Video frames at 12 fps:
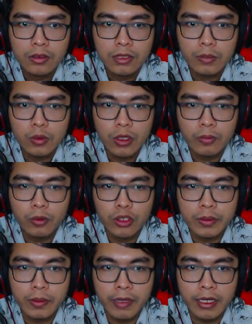Tim 2
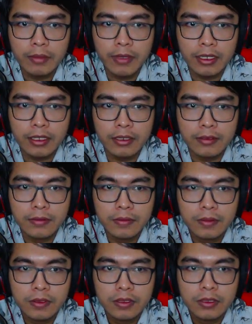fokus pemanah belakang.
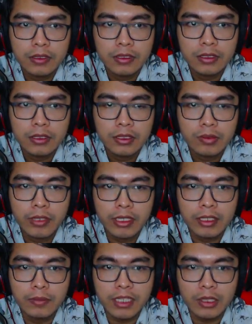Biar
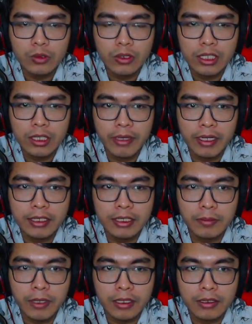tim satu aja yang bensin
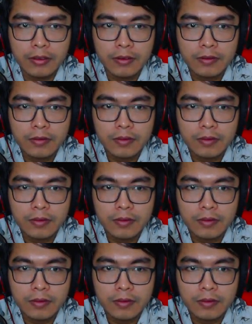depan.